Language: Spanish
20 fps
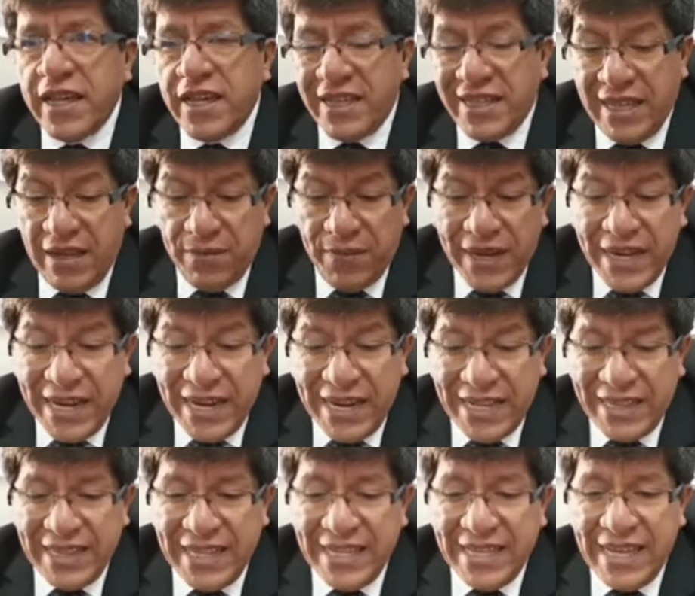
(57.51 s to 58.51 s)
Se, va a
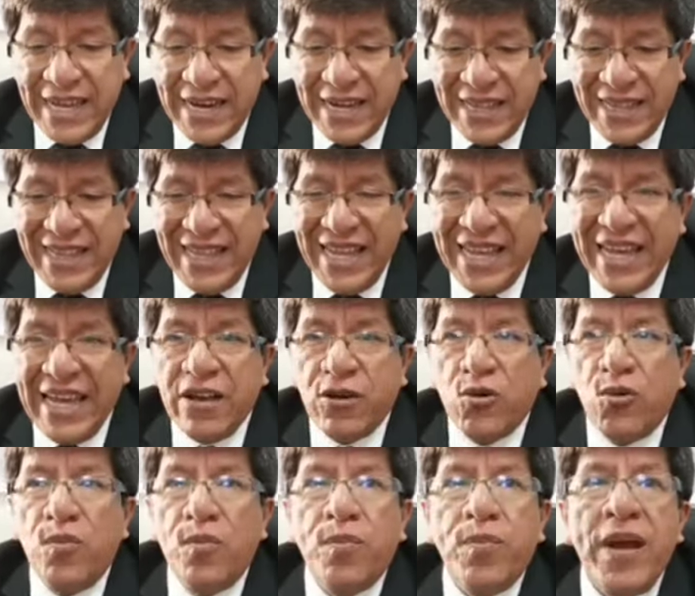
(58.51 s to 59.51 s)
garantizar de que
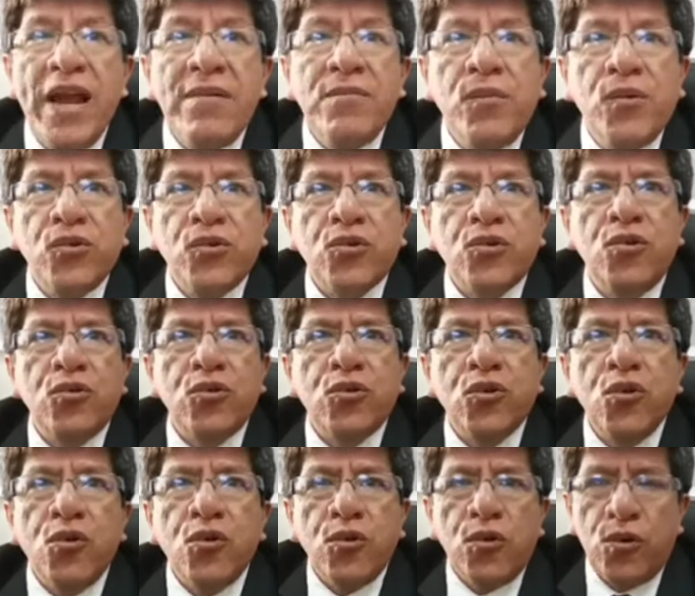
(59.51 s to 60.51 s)
cumplamos
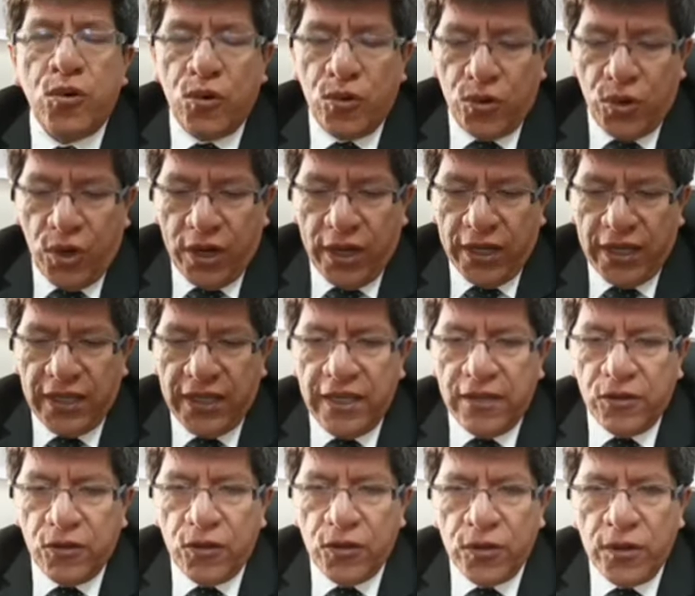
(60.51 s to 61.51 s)
con todos los
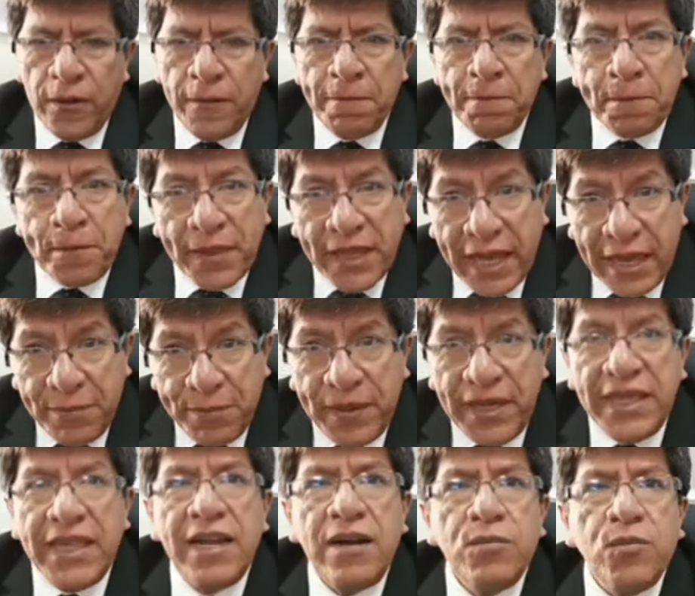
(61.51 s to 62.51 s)
requisitos que
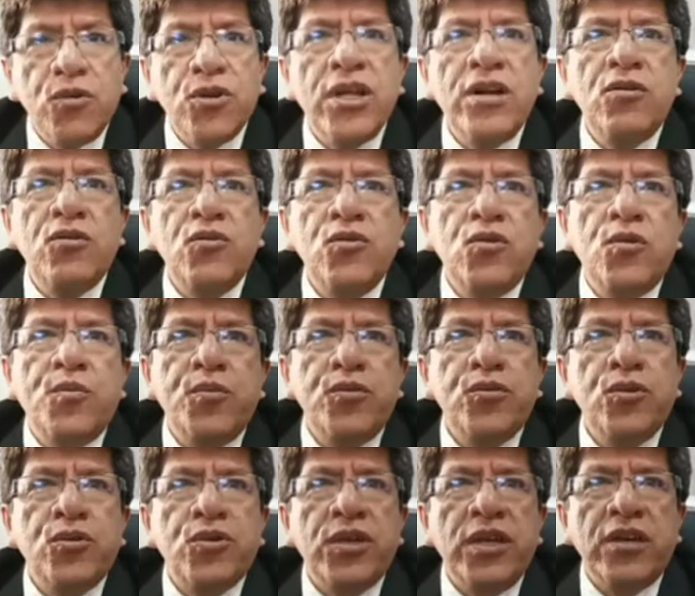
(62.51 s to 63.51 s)
pide el modelo
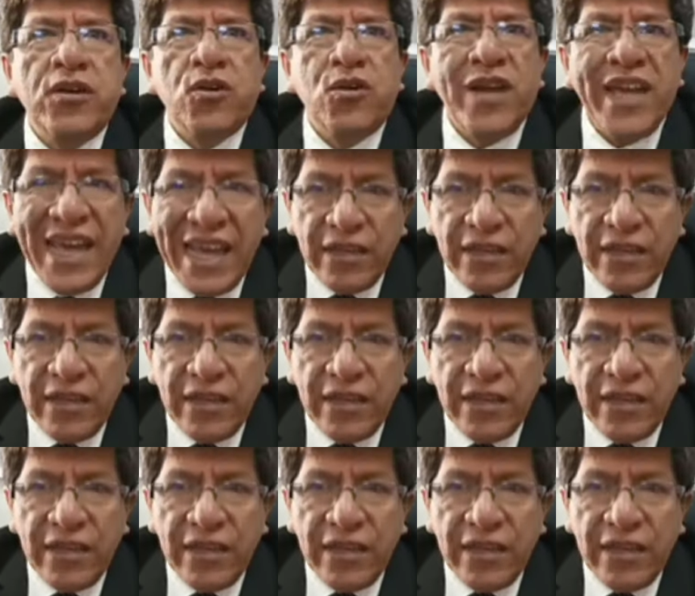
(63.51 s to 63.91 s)
1.5.